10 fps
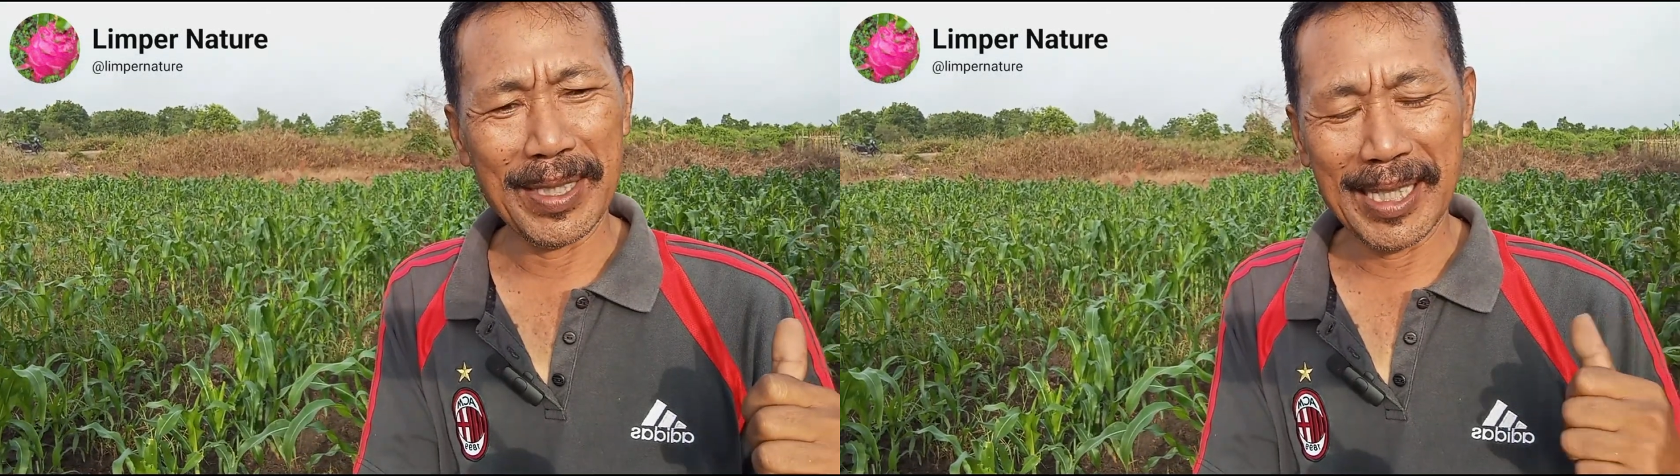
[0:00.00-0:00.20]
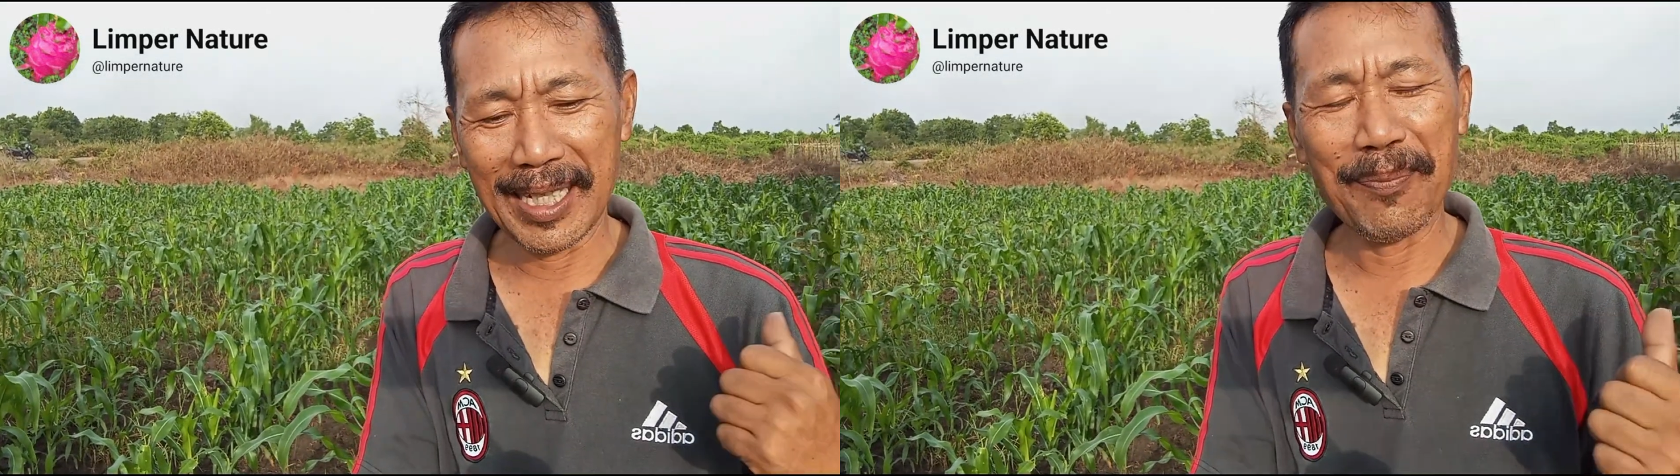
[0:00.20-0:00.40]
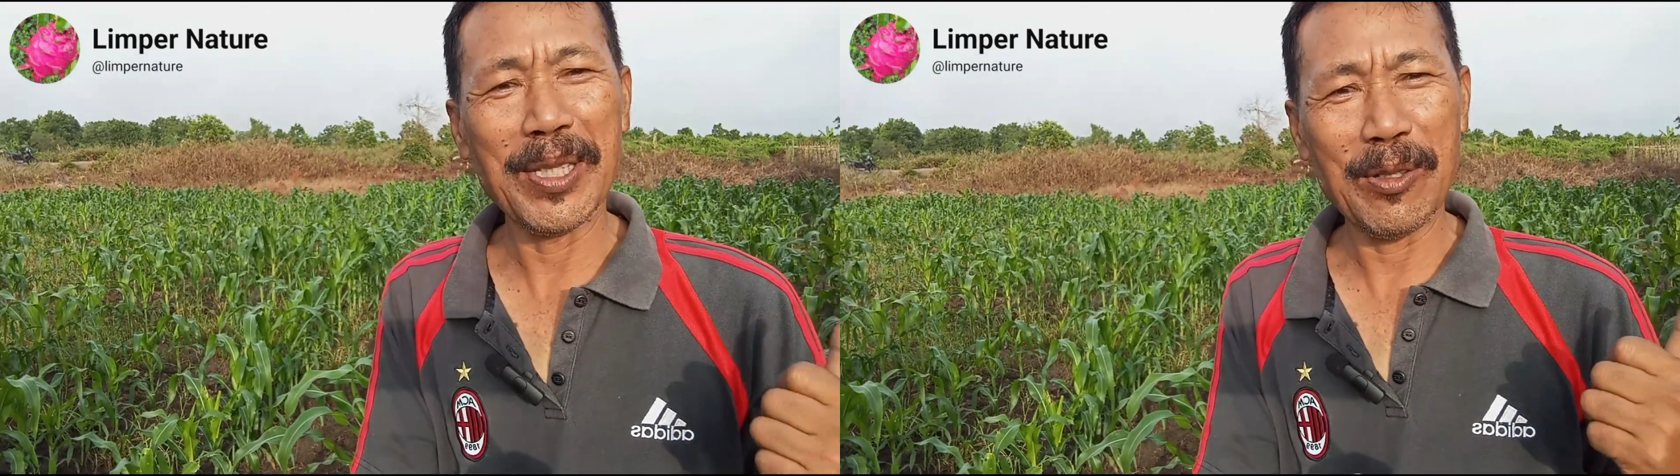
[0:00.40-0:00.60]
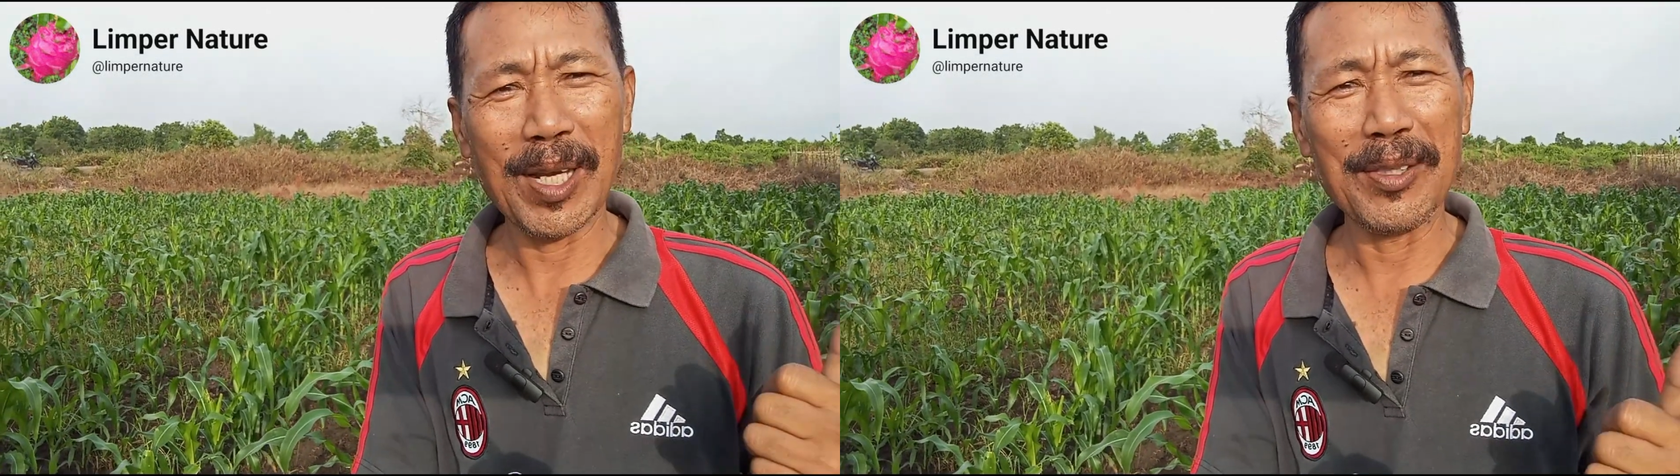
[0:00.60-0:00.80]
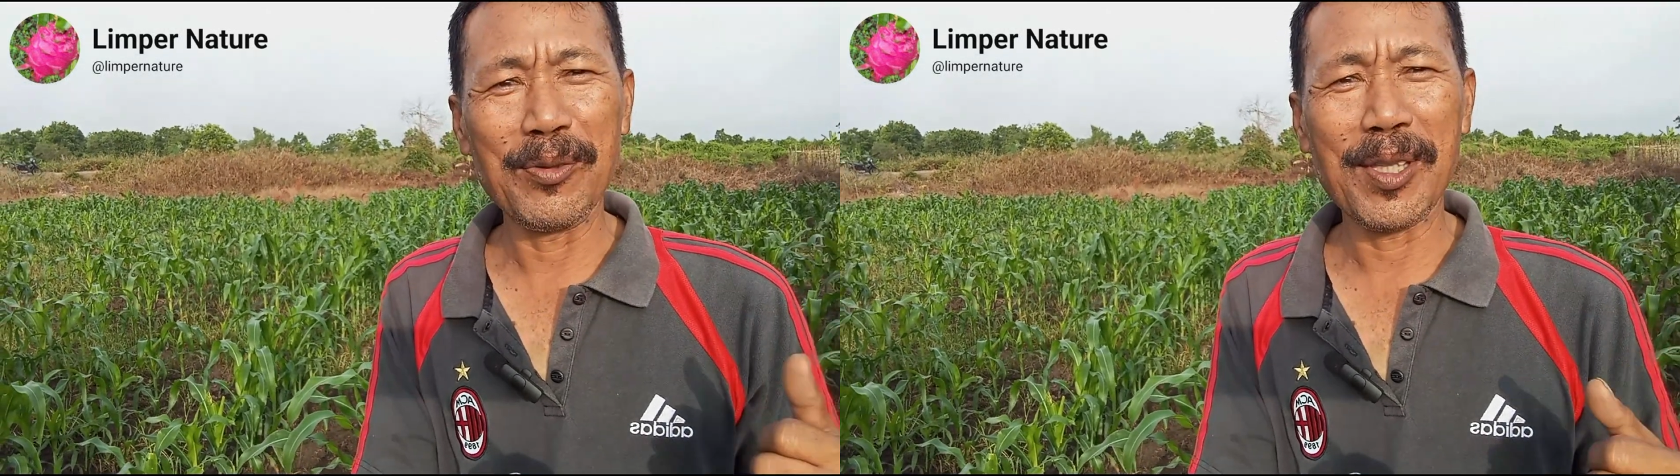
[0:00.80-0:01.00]
menjadi
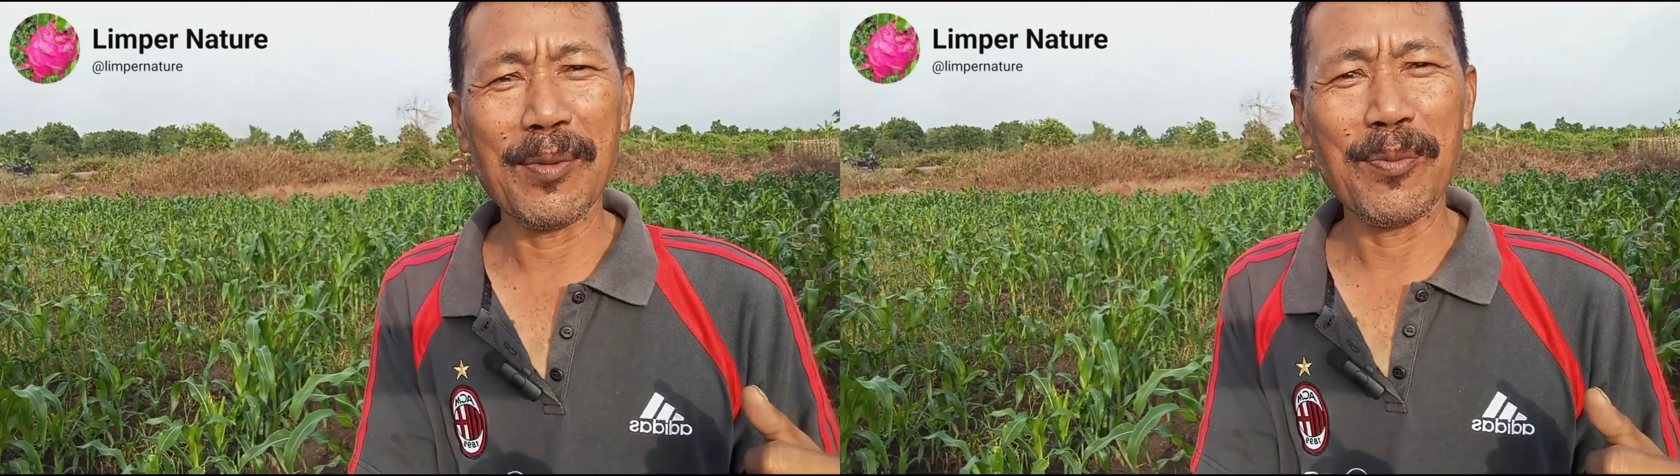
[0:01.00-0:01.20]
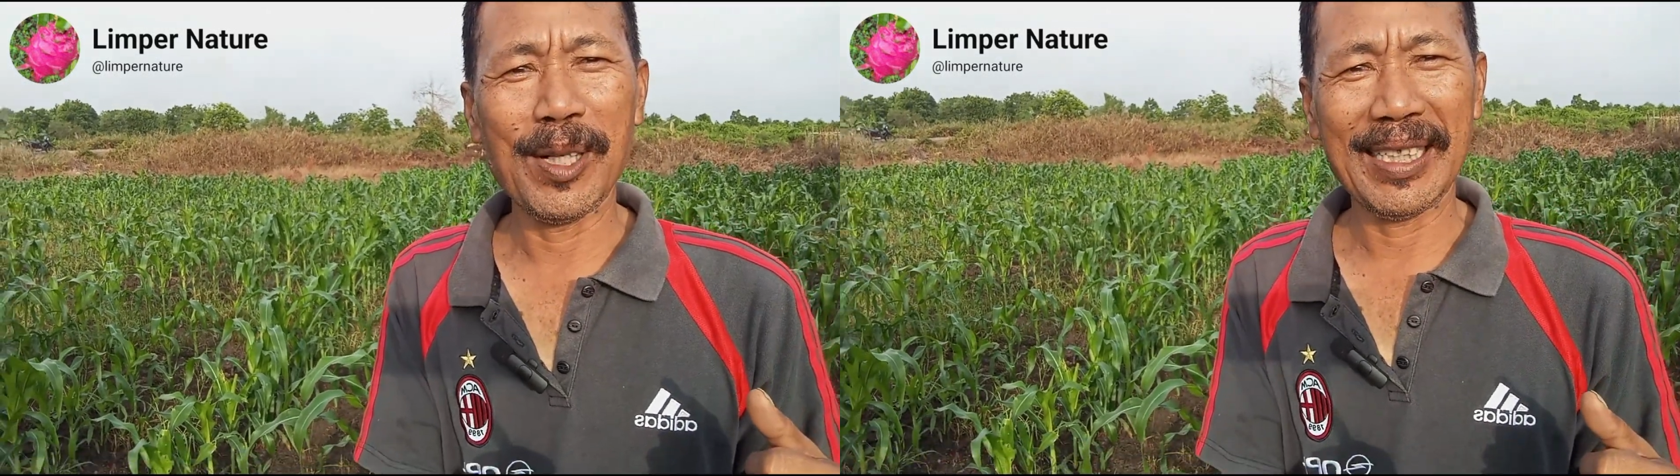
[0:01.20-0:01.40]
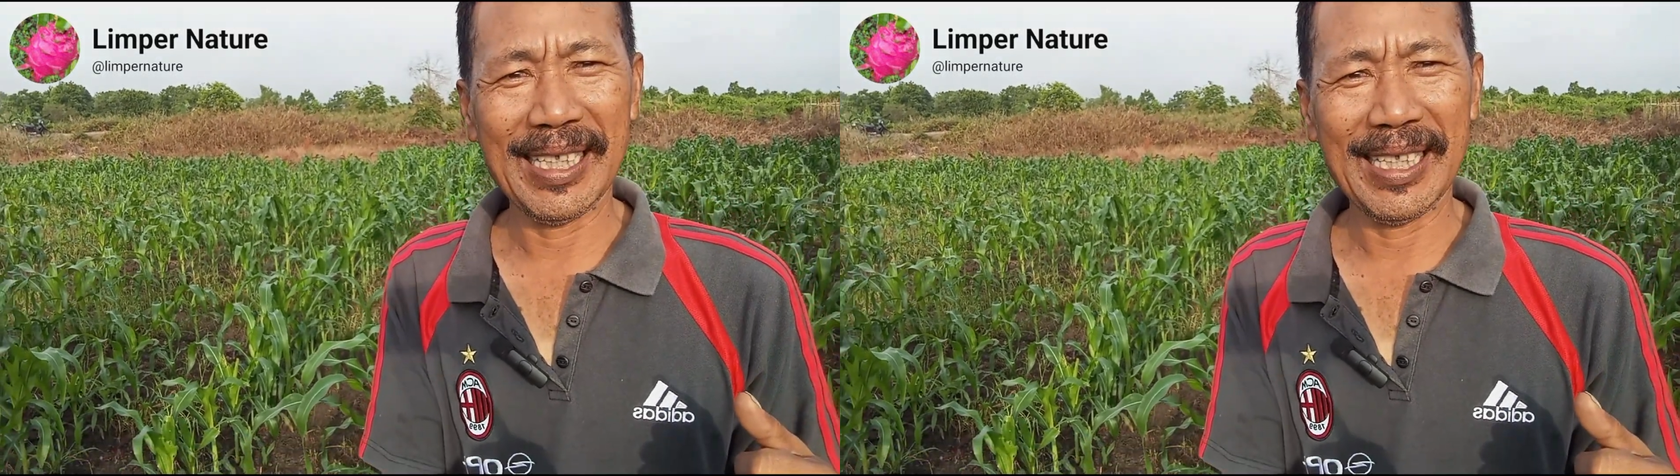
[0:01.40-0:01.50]
video lanjutan buat